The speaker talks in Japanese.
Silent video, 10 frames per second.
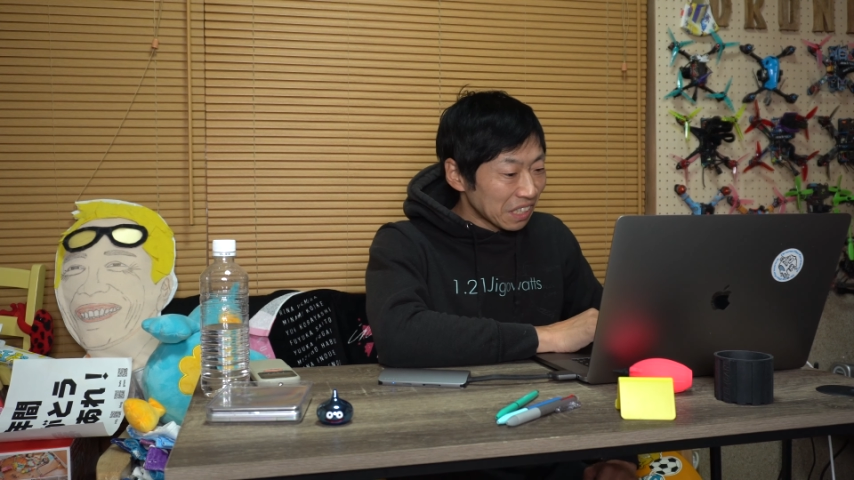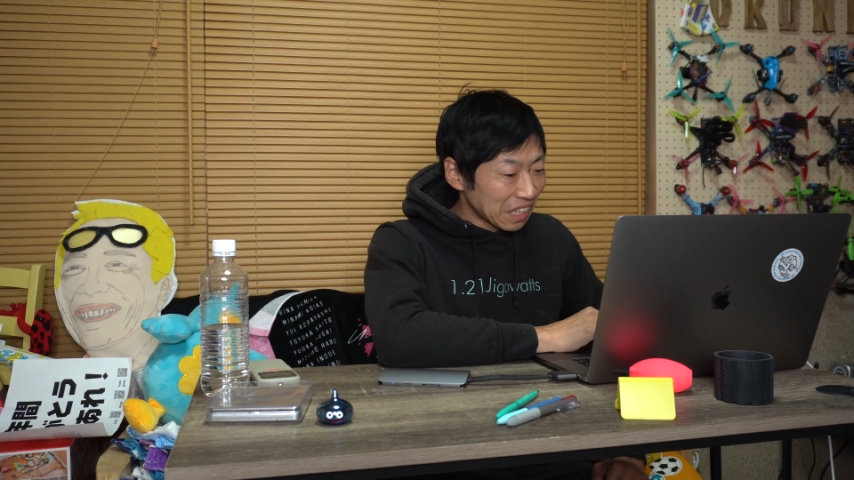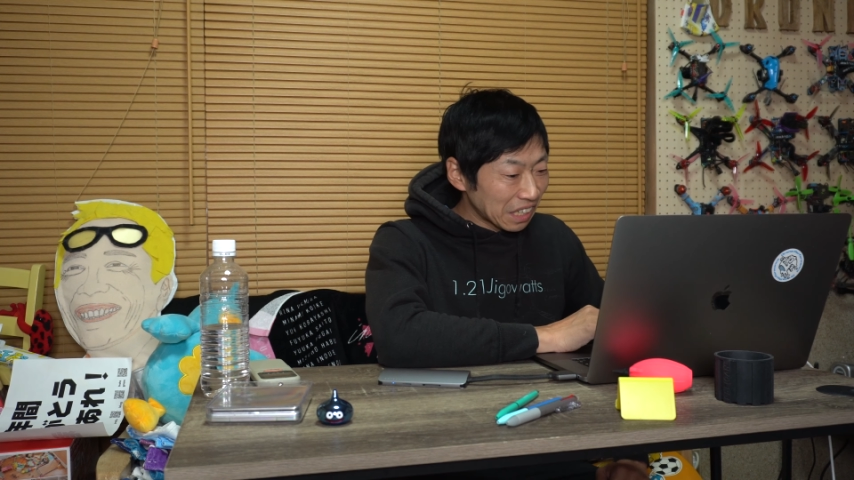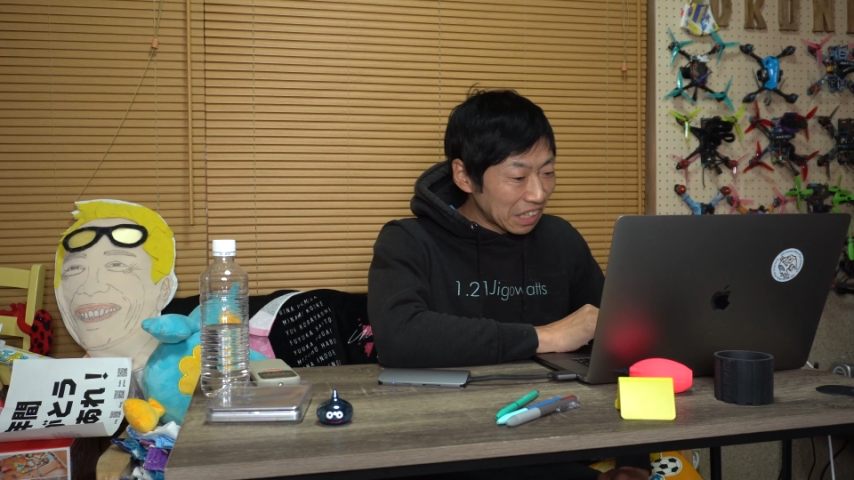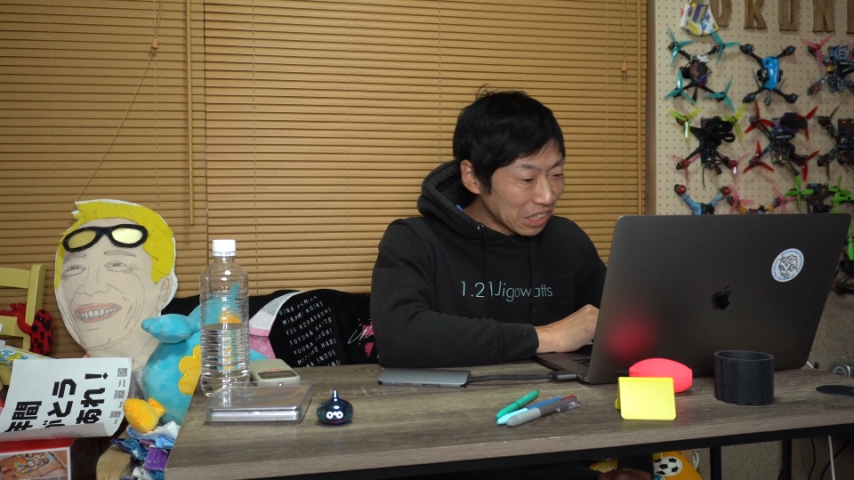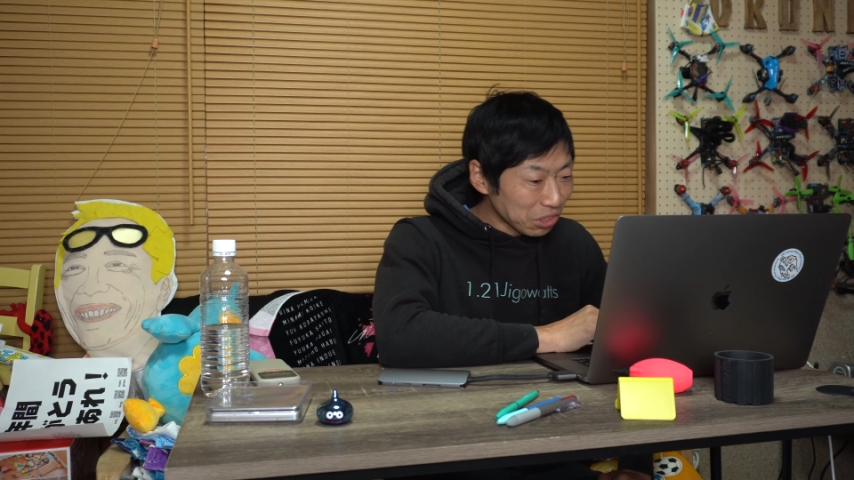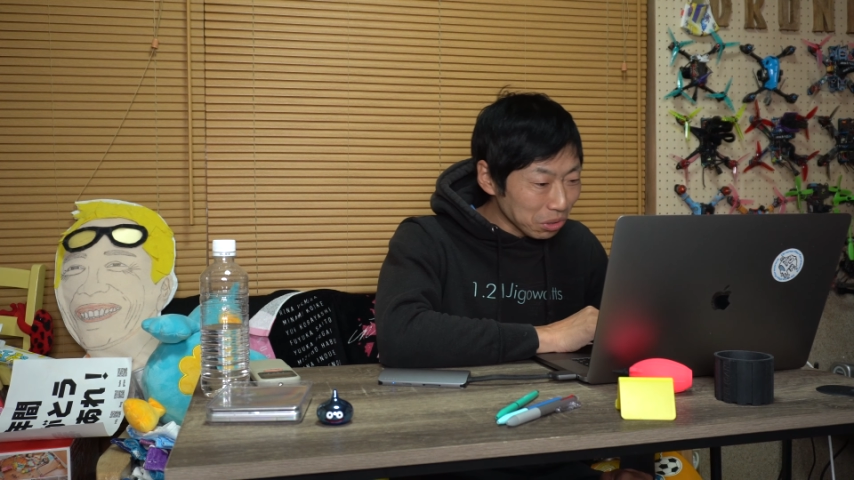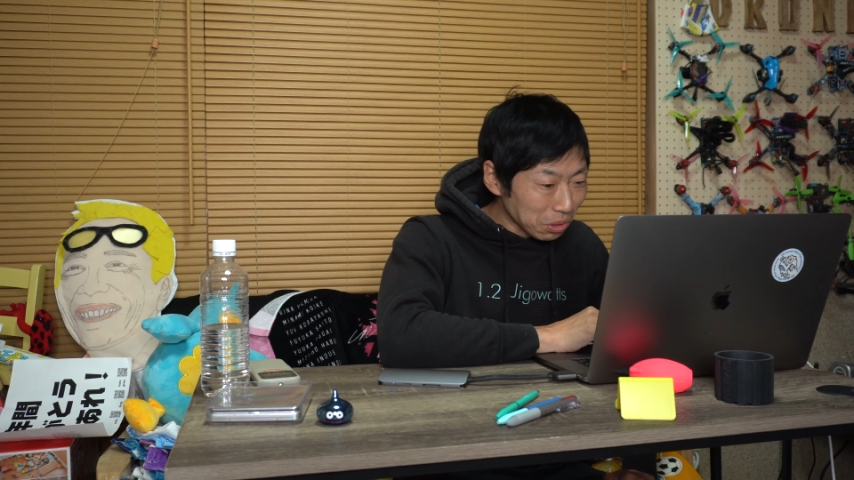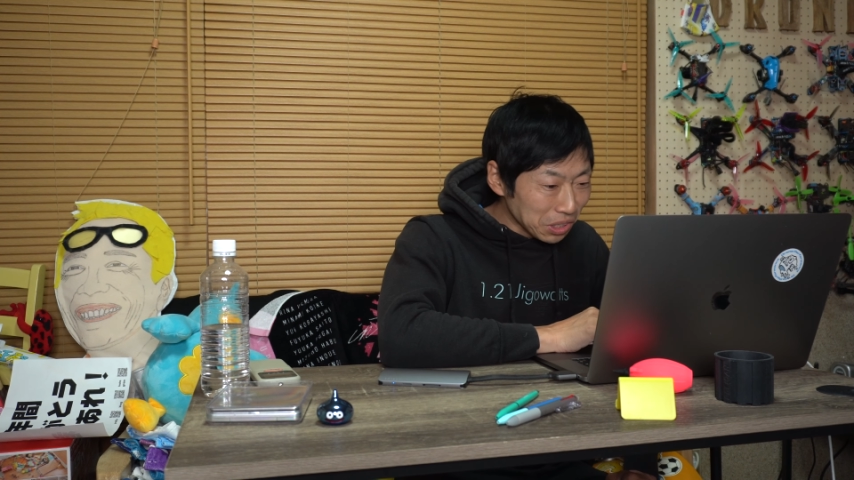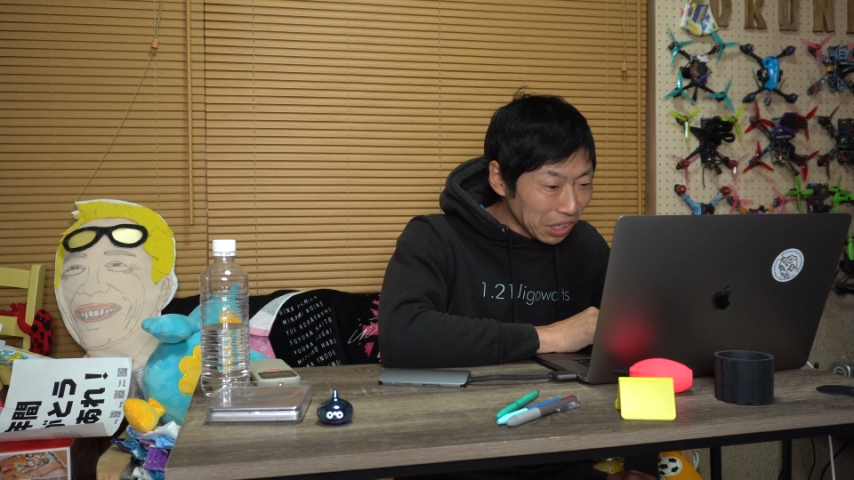いや、緊張
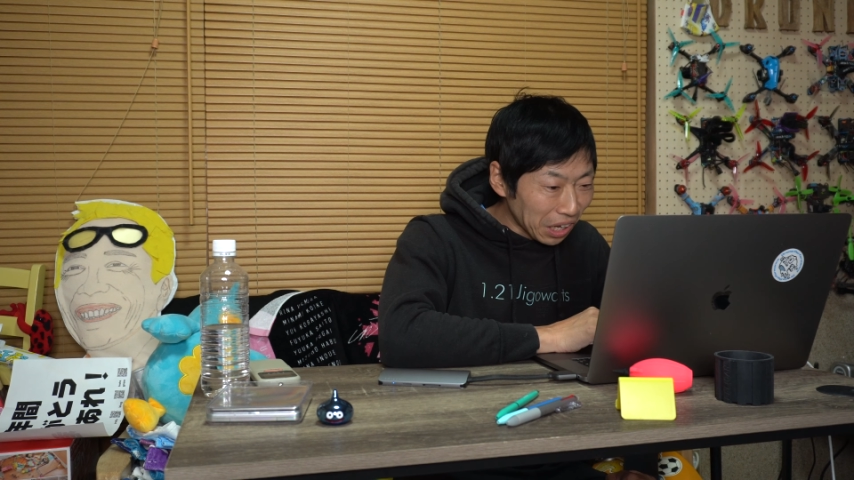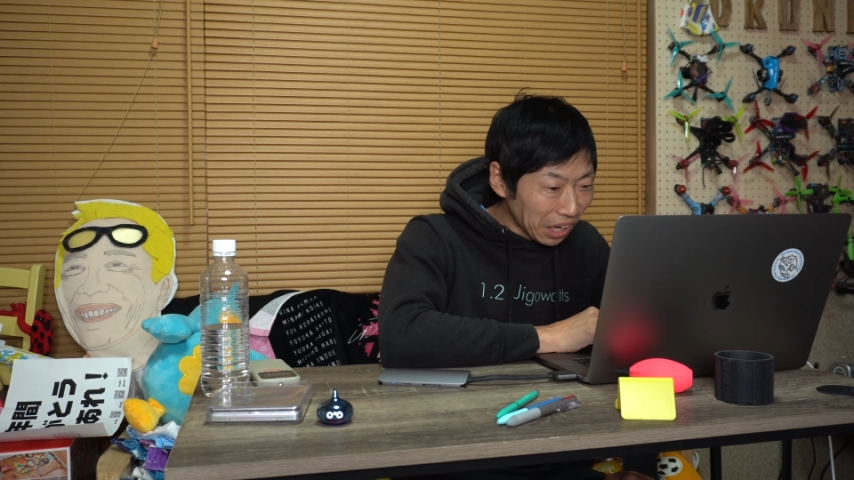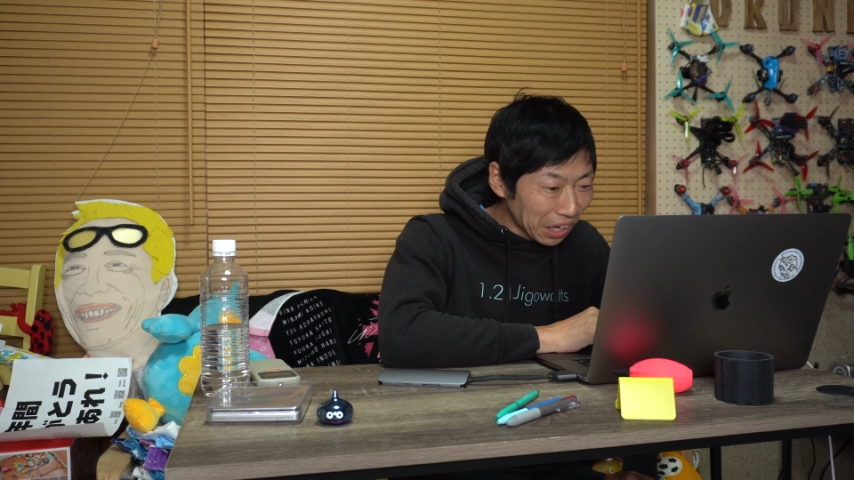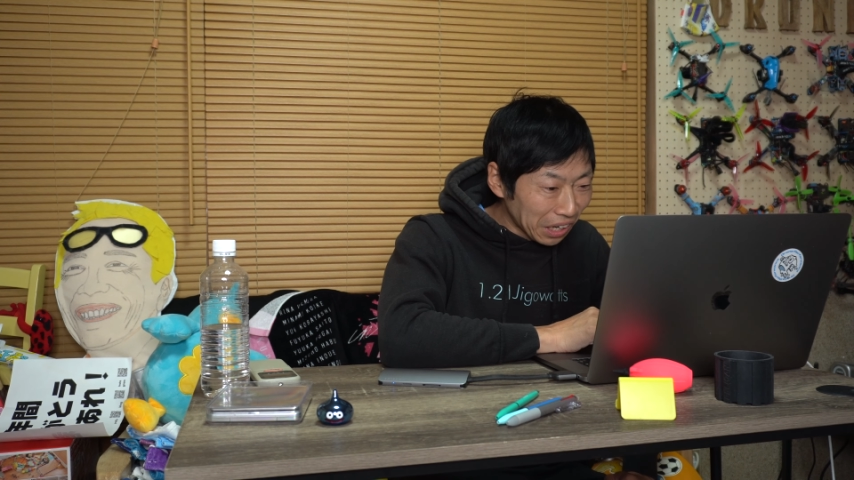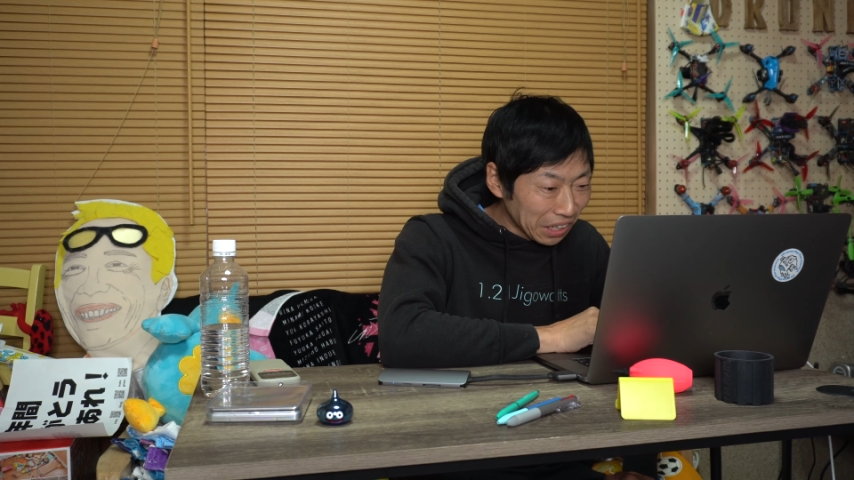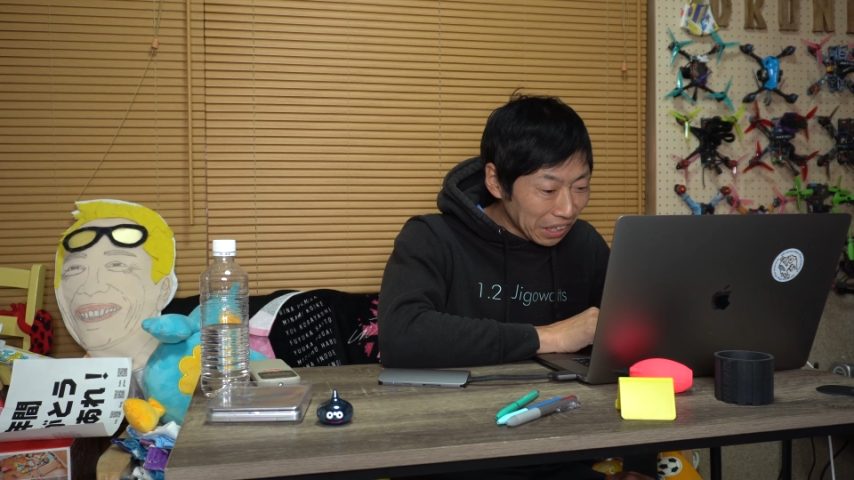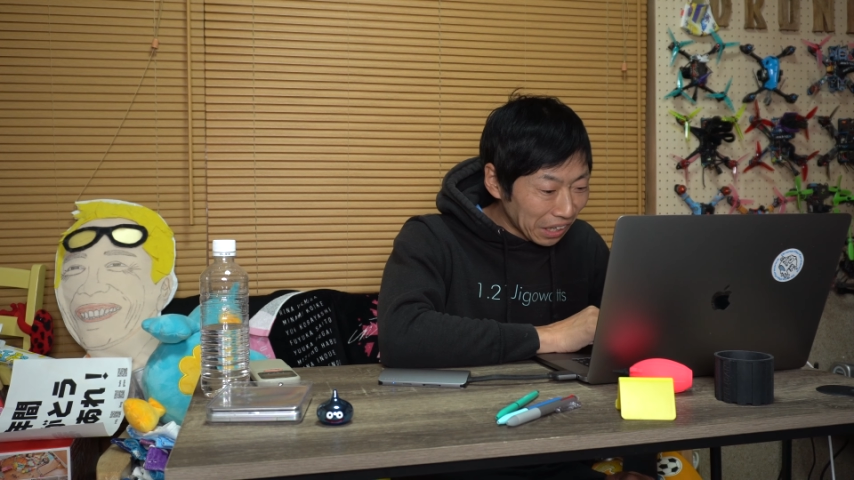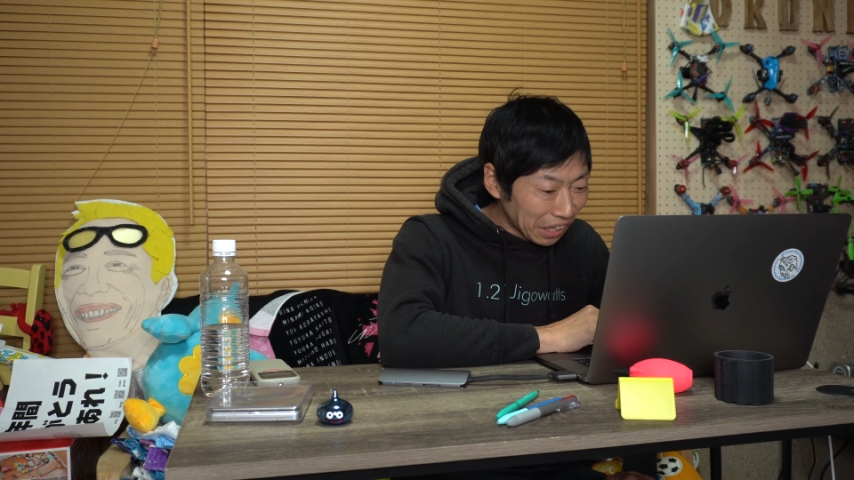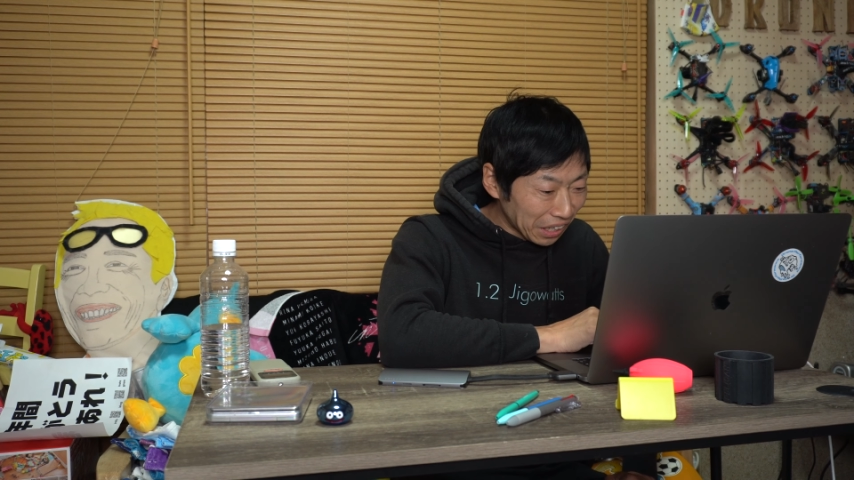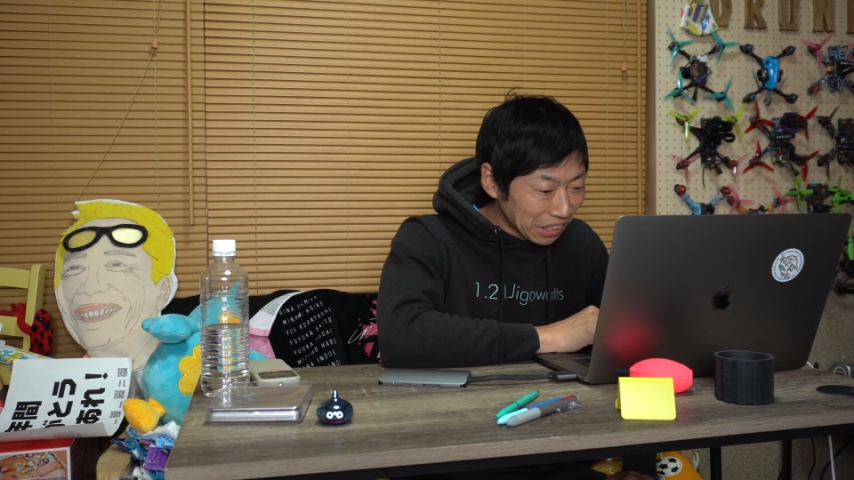しますね、なんかね。